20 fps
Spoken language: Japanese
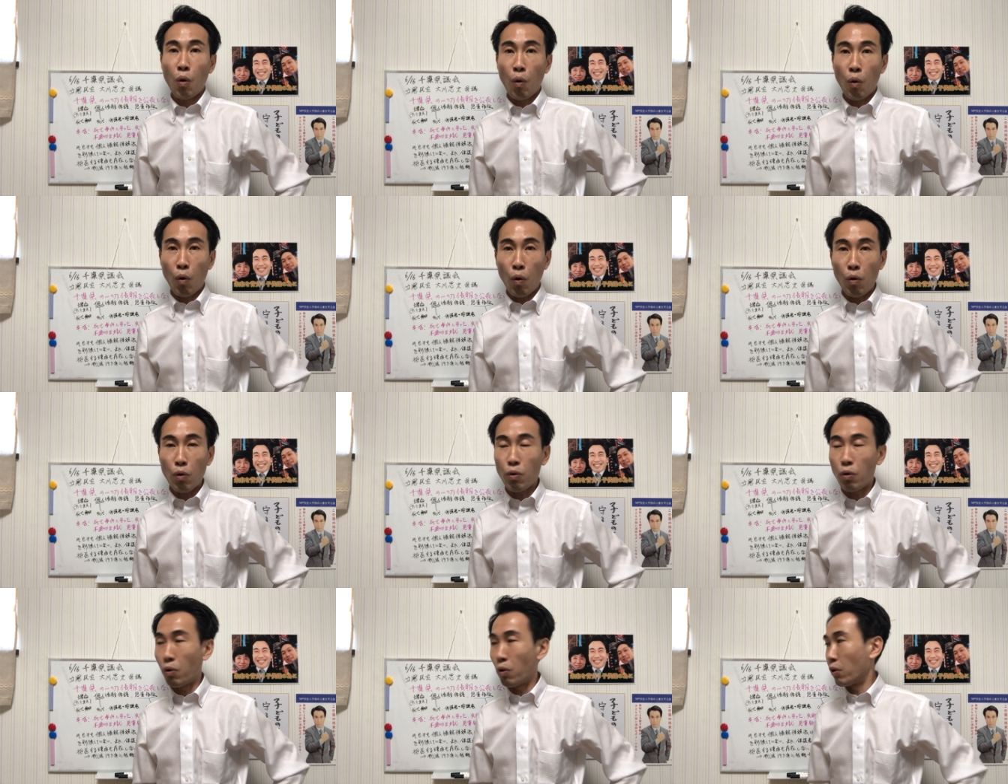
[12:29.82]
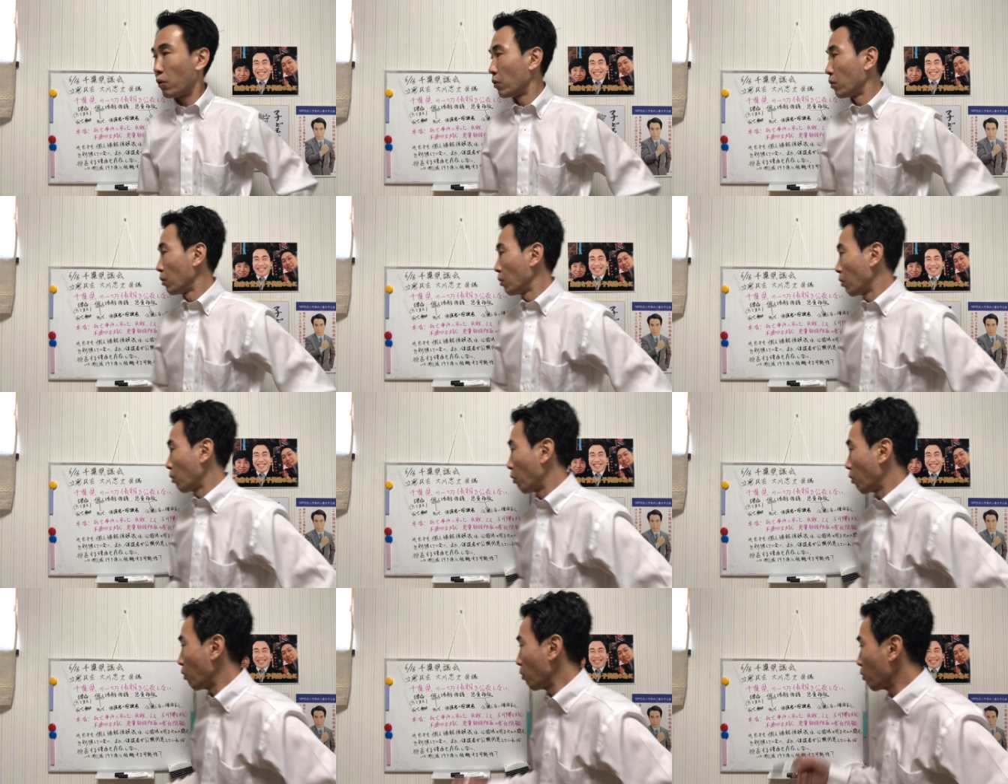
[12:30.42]
保護
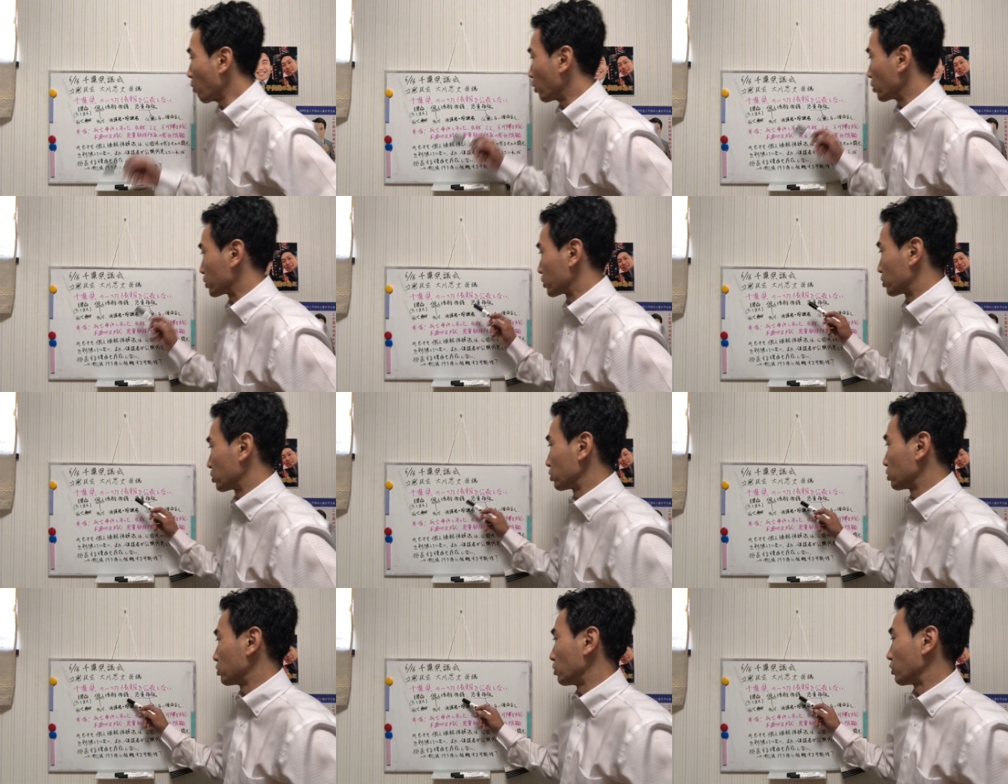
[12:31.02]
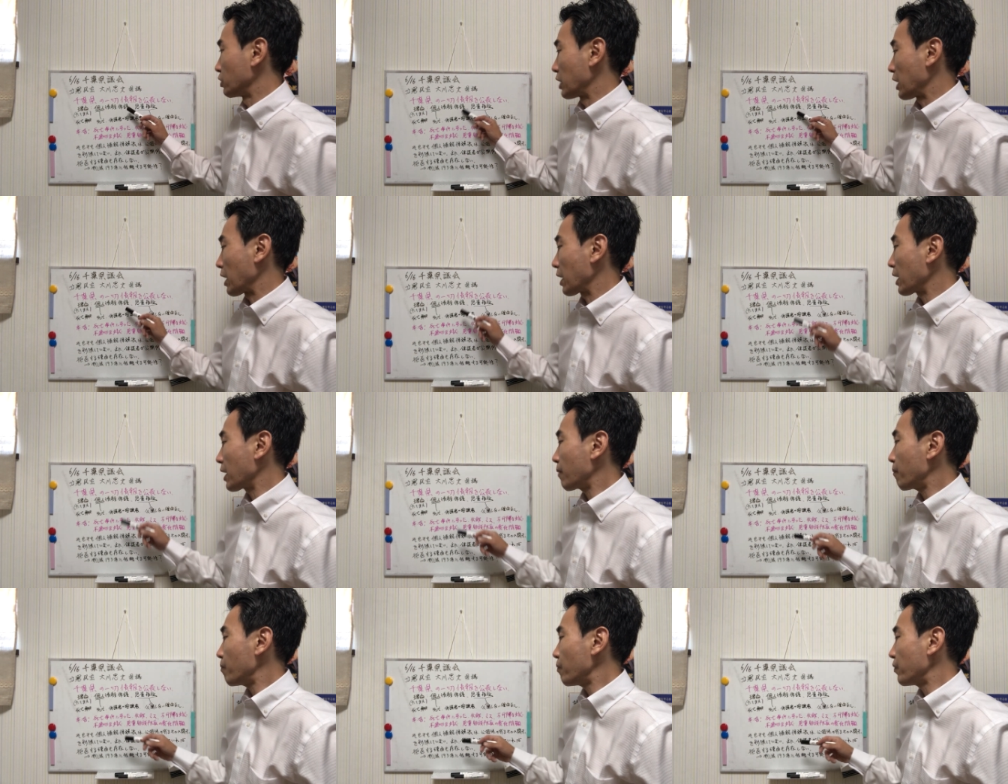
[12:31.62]
保護するので
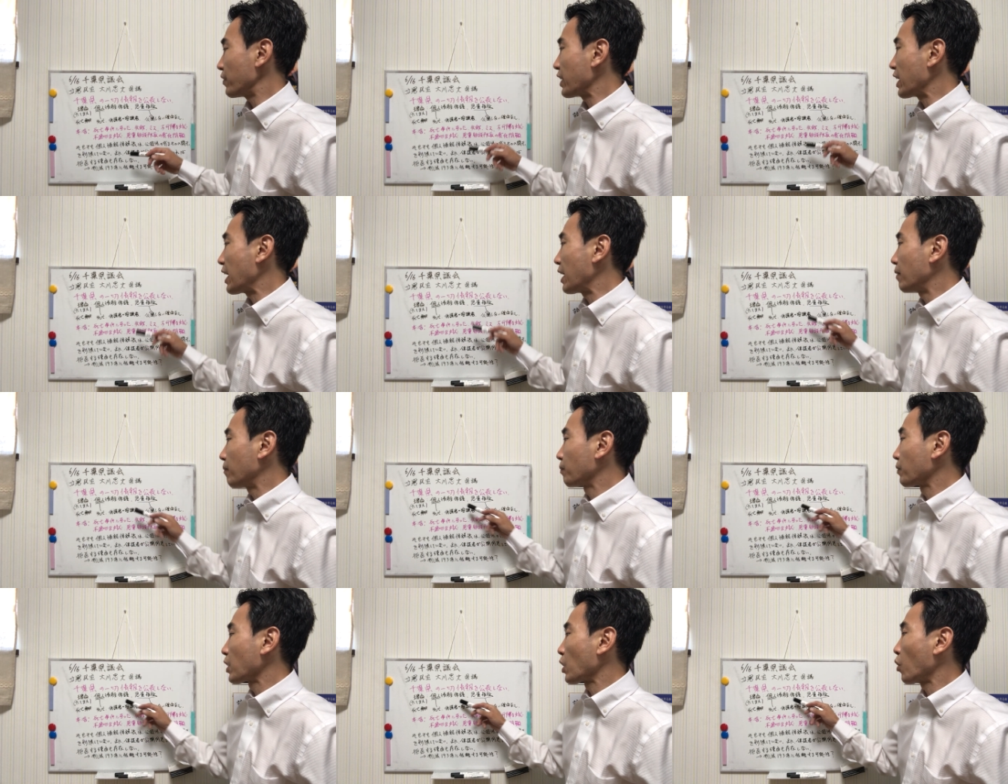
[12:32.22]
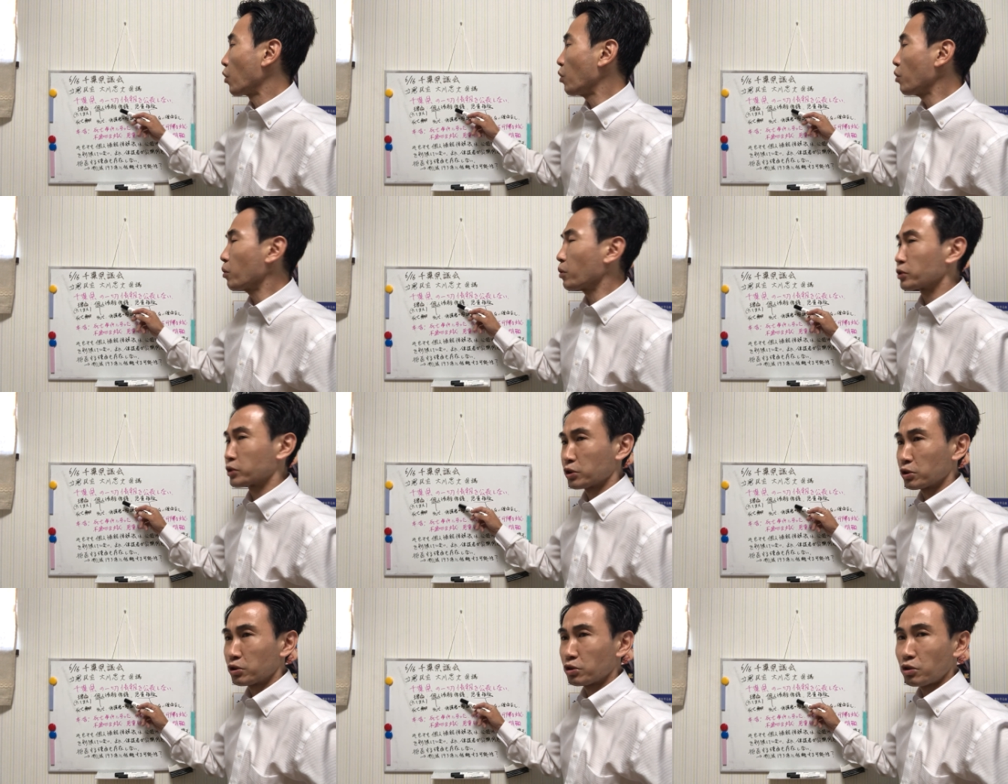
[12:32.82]
保護
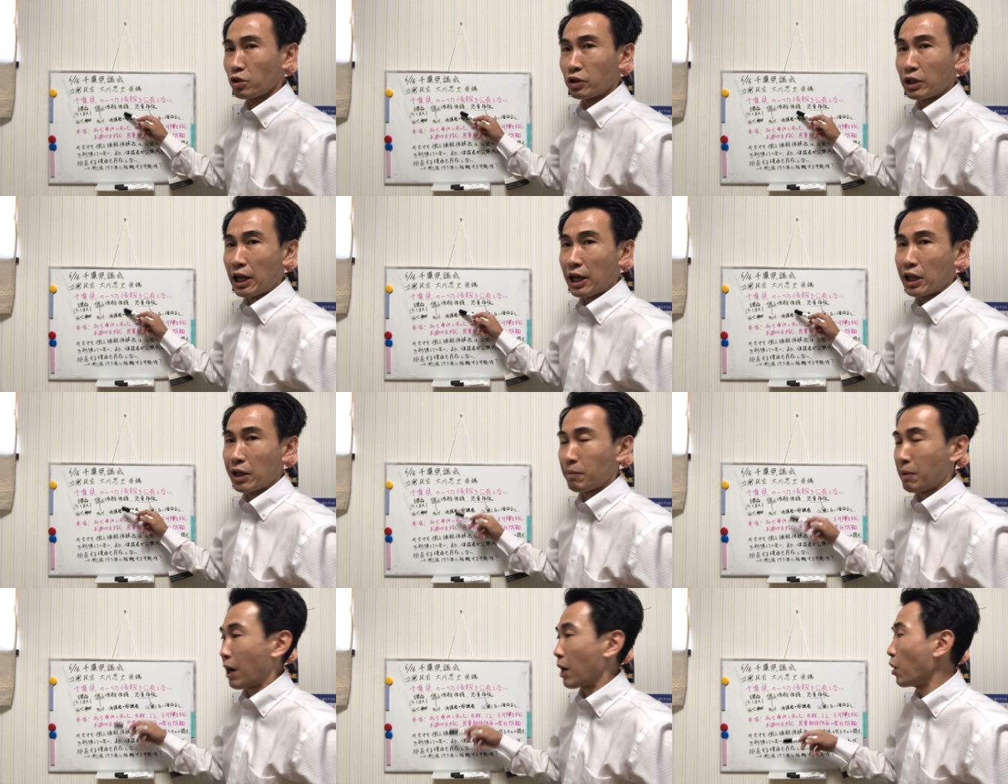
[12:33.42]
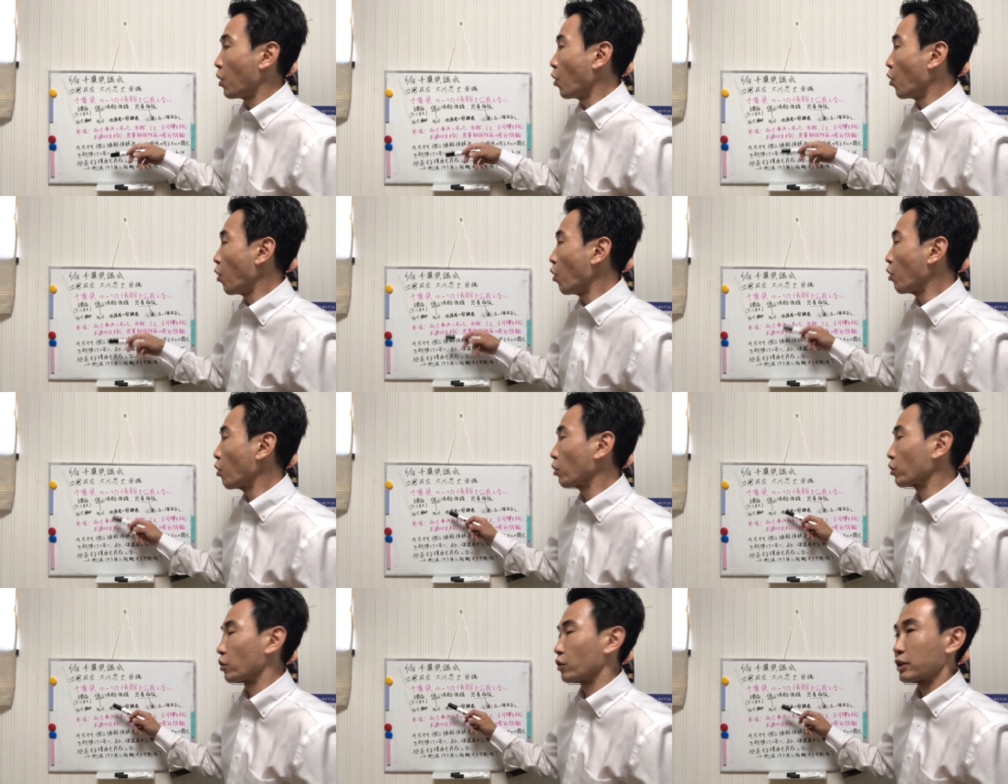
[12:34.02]
するのであれば保
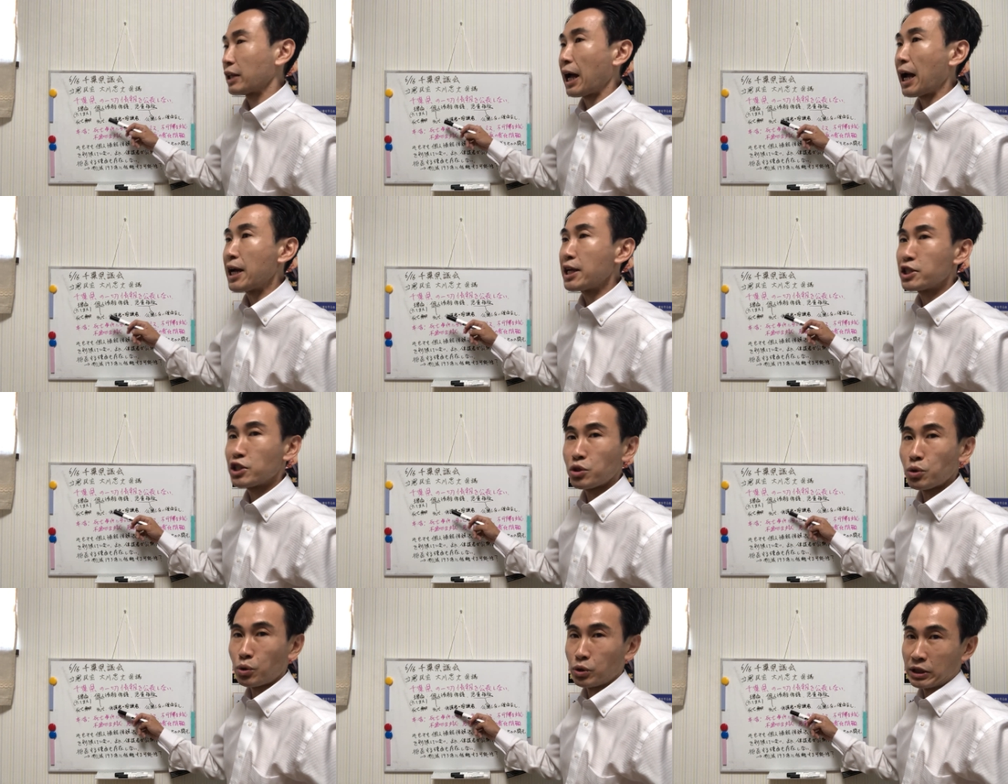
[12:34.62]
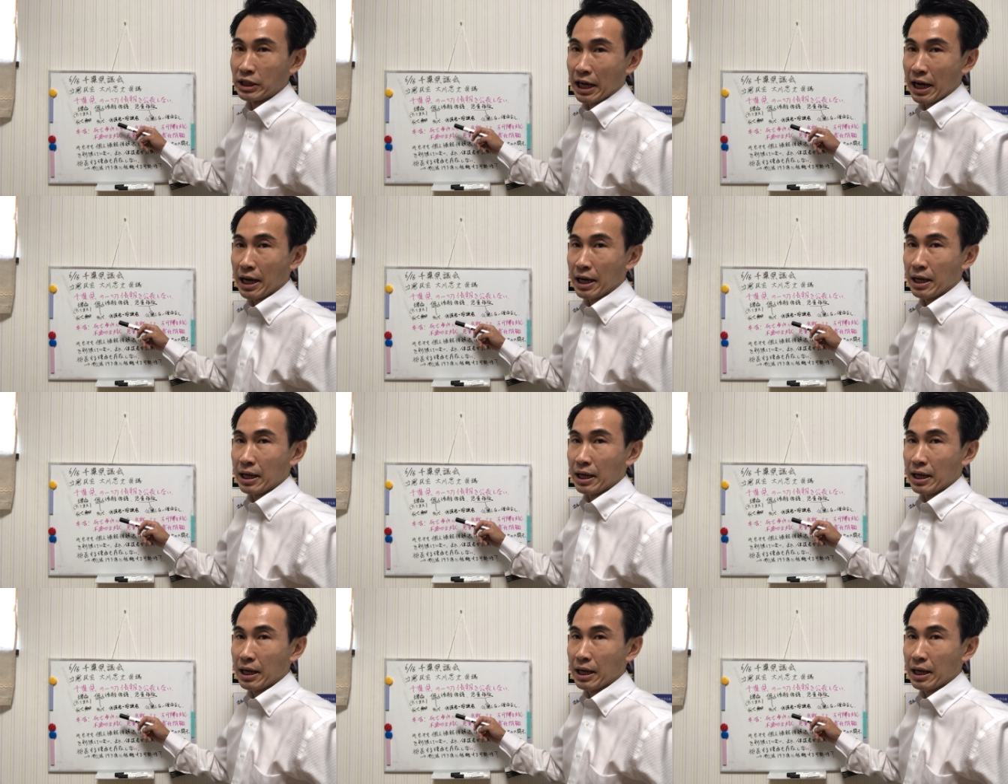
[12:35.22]
護の対象者